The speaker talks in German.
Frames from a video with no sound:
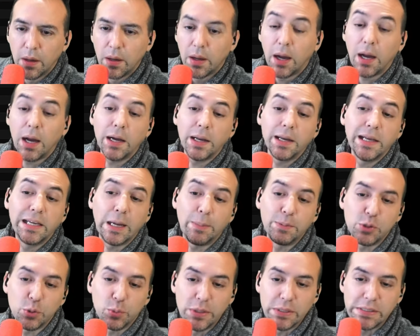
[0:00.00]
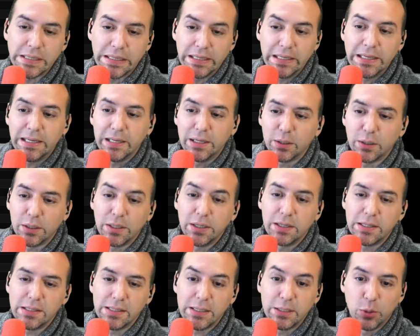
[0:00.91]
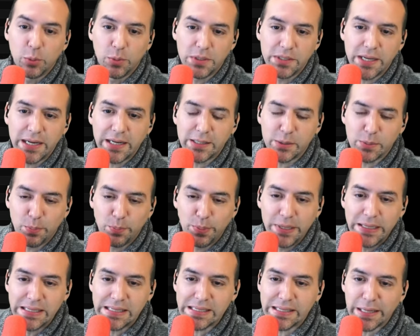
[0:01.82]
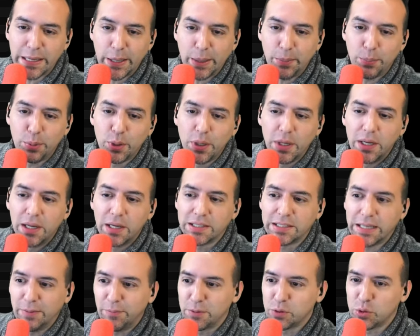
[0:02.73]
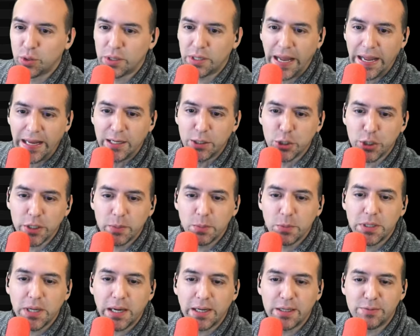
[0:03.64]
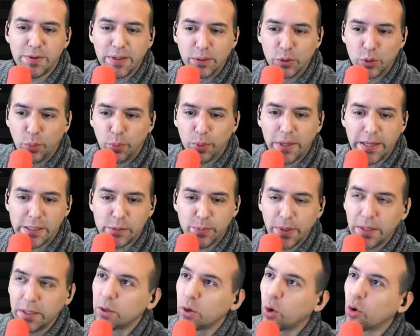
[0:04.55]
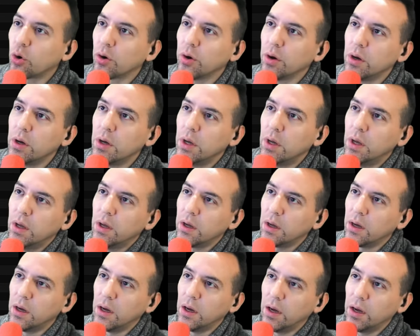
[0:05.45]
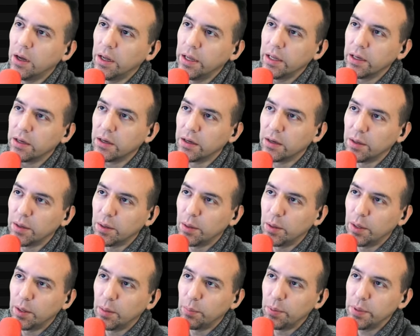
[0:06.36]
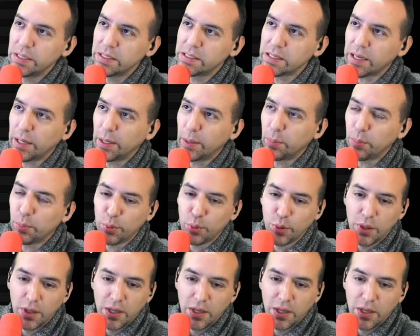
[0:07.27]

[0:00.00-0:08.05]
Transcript: Ach nee, ich hab's übersehen. Hier äh, ist die Nummer 6, Beast Up. Ist einfach so klein geschrieben. Ich dachte, das wäre ein Doppel-XP-Token. Äh, hier, äh, Beast Up.